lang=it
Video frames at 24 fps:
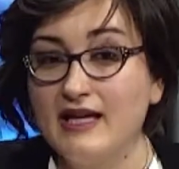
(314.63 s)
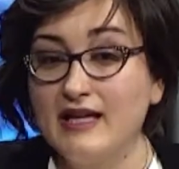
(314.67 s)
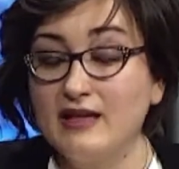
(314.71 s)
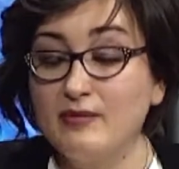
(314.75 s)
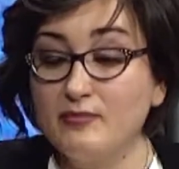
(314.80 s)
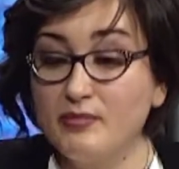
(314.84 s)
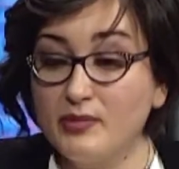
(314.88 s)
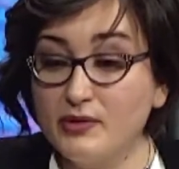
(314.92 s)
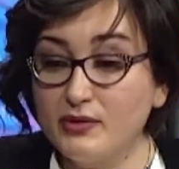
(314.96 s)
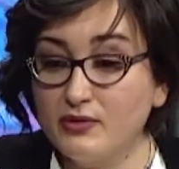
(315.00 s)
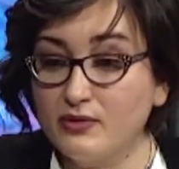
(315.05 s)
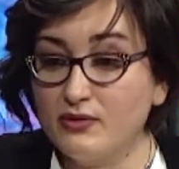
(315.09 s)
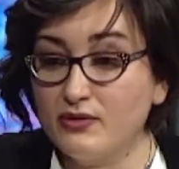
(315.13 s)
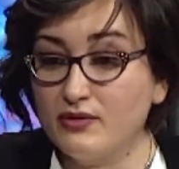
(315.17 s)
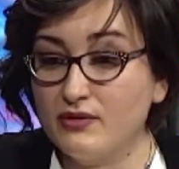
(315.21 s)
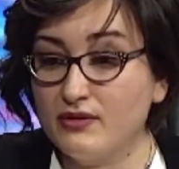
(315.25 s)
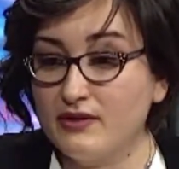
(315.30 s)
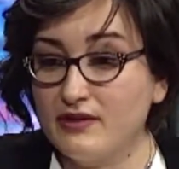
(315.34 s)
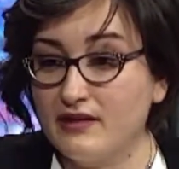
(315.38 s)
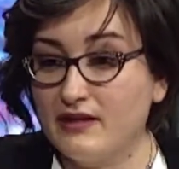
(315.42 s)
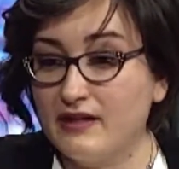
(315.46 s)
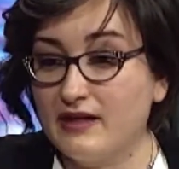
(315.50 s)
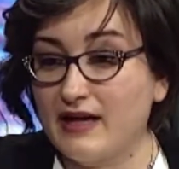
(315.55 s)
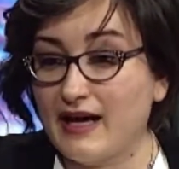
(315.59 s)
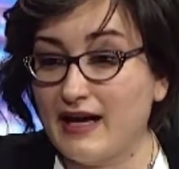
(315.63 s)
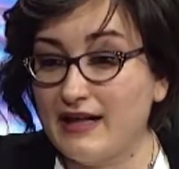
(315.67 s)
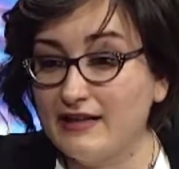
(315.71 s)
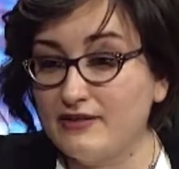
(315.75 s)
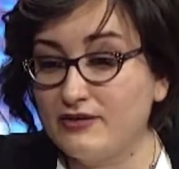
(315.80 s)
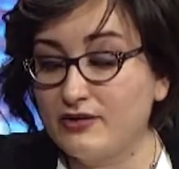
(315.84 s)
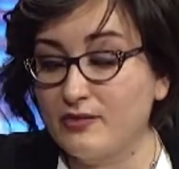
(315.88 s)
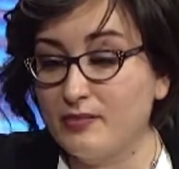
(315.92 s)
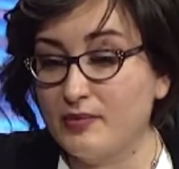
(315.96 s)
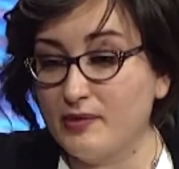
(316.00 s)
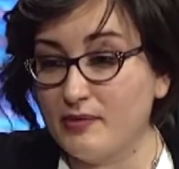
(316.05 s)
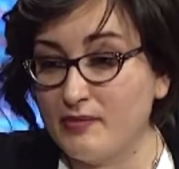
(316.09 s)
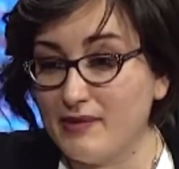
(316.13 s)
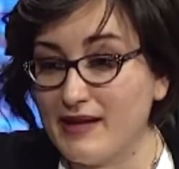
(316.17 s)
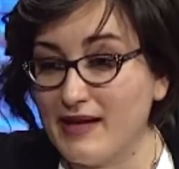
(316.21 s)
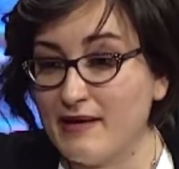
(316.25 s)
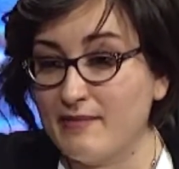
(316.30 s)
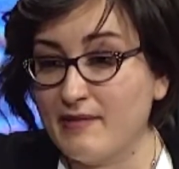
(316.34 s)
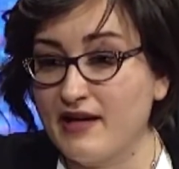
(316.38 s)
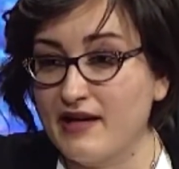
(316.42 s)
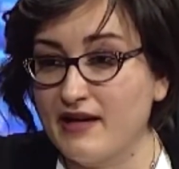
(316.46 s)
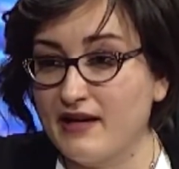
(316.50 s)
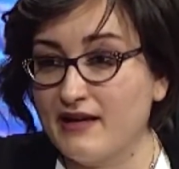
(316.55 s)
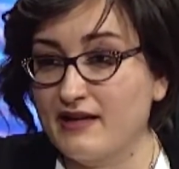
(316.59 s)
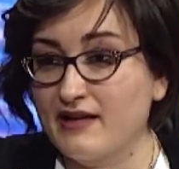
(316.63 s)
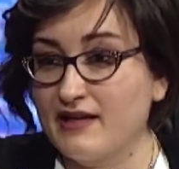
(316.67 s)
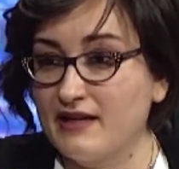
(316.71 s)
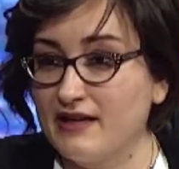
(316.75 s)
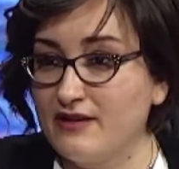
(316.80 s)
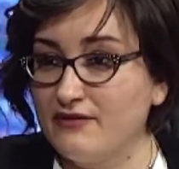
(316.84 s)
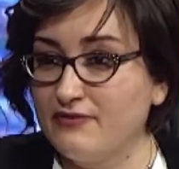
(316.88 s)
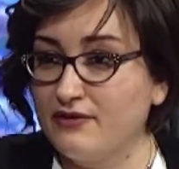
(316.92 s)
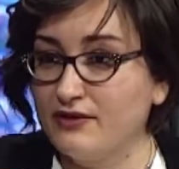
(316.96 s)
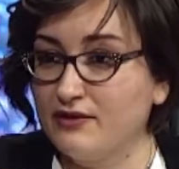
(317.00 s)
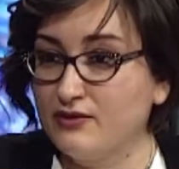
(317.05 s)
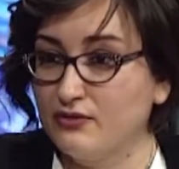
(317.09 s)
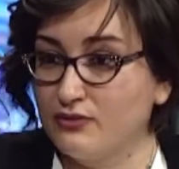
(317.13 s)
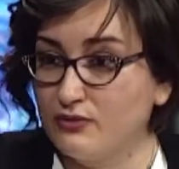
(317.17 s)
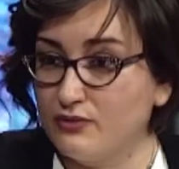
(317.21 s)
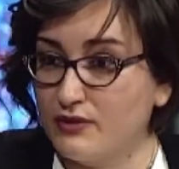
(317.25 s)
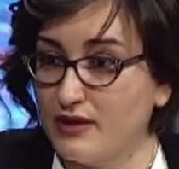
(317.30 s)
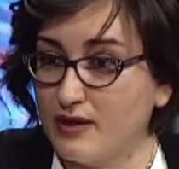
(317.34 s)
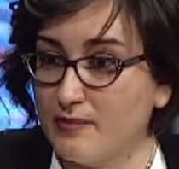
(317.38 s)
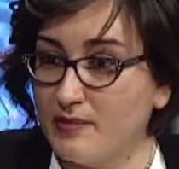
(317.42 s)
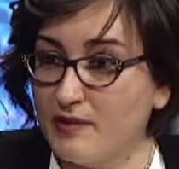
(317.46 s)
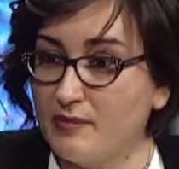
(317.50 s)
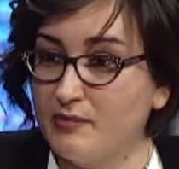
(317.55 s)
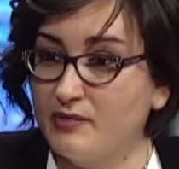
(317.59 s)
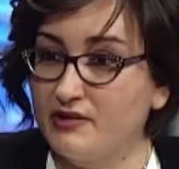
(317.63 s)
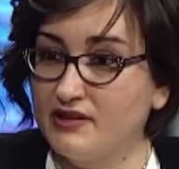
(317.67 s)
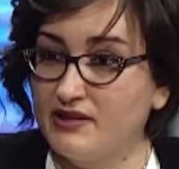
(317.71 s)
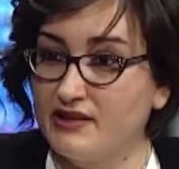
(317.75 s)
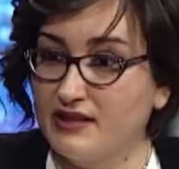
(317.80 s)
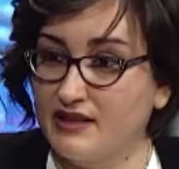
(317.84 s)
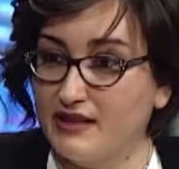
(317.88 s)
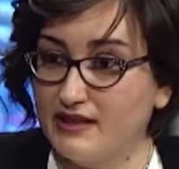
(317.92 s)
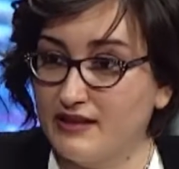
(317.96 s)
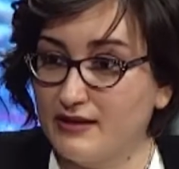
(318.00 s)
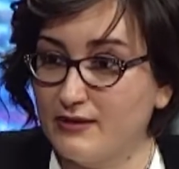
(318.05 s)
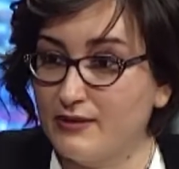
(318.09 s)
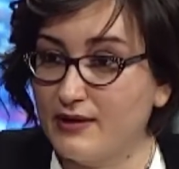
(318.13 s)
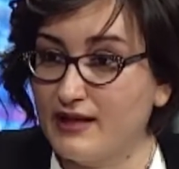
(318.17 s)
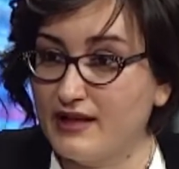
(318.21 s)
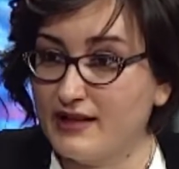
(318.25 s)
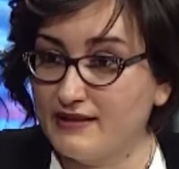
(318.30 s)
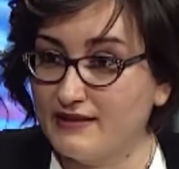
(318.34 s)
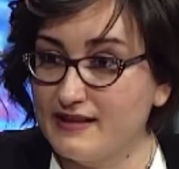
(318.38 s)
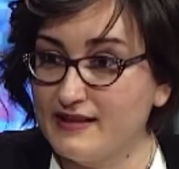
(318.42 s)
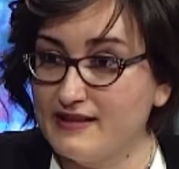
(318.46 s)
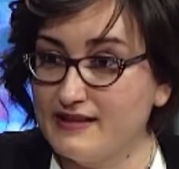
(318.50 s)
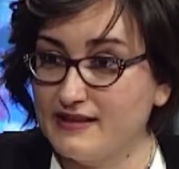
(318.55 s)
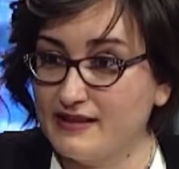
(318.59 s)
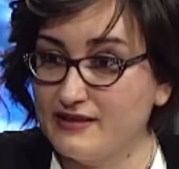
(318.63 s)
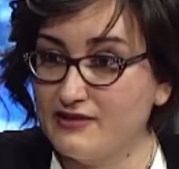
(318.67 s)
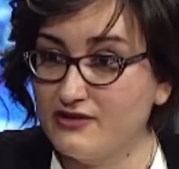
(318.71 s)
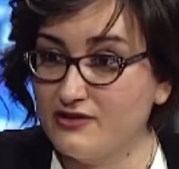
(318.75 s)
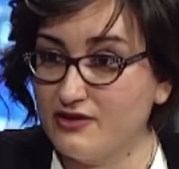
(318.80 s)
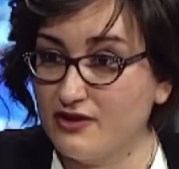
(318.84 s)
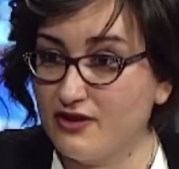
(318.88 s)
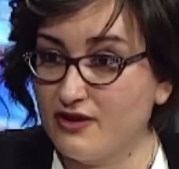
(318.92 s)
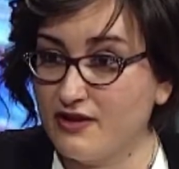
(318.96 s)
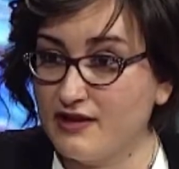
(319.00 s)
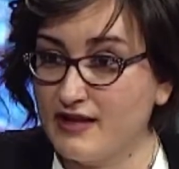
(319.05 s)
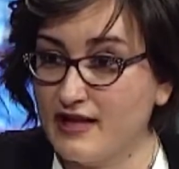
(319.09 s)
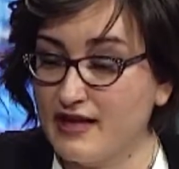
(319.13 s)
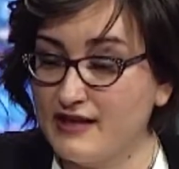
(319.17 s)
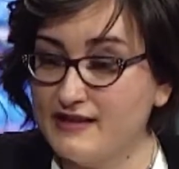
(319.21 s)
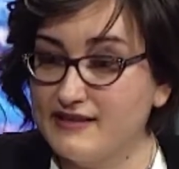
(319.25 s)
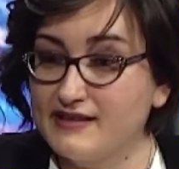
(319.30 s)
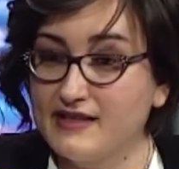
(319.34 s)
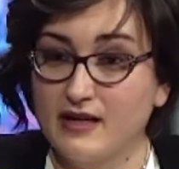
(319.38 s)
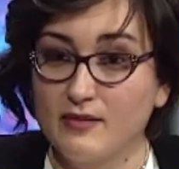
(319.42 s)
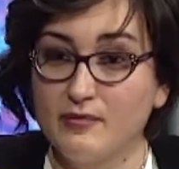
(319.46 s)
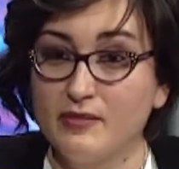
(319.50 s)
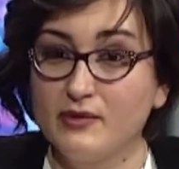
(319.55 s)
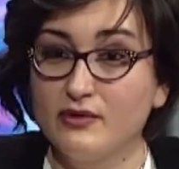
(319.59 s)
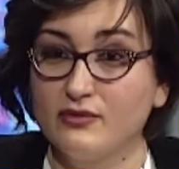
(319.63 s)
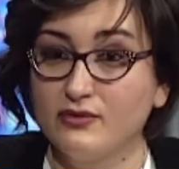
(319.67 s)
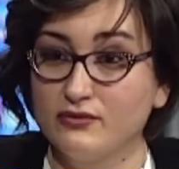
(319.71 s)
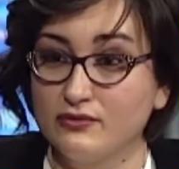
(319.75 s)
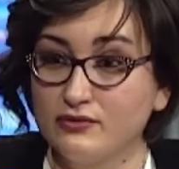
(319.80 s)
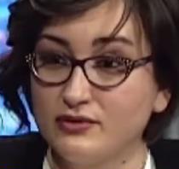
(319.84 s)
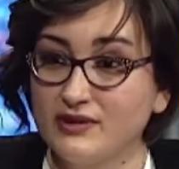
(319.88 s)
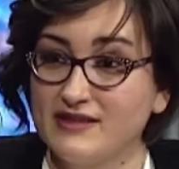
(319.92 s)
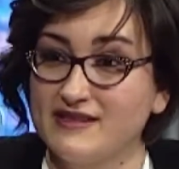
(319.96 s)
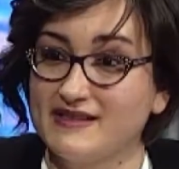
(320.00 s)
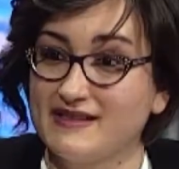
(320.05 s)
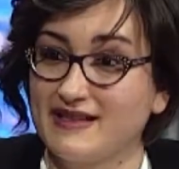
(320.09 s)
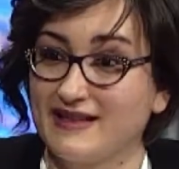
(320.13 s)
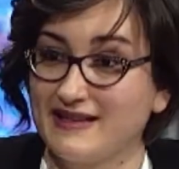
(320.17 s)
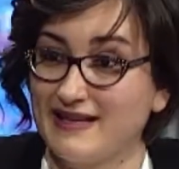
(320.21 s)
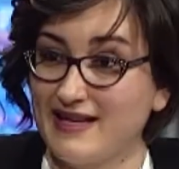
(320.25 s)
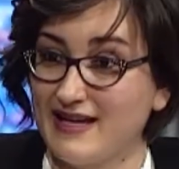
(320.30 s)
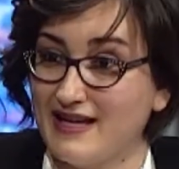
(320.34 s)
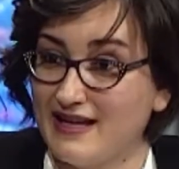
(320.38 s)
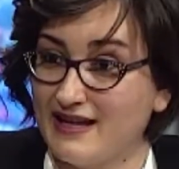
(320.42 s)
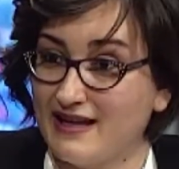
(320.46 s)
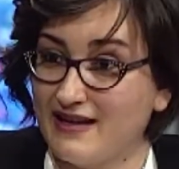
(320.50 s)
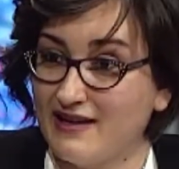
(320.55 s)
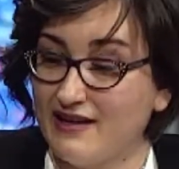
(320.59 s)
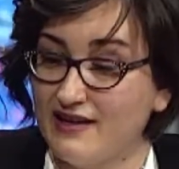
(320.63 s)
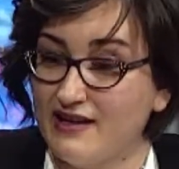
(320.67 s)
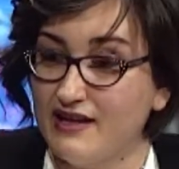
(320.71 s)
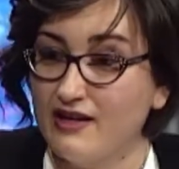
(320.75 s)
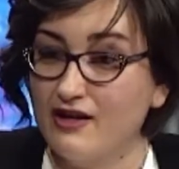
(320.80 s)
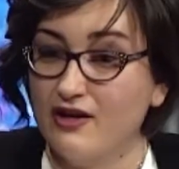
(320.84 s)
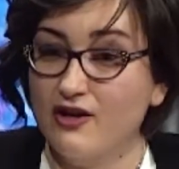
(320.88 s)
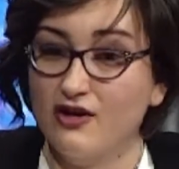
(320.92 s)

In più, eh, altro problema era che le fatture per poter chiedere una rateizzazione sarebbero dovute scadere,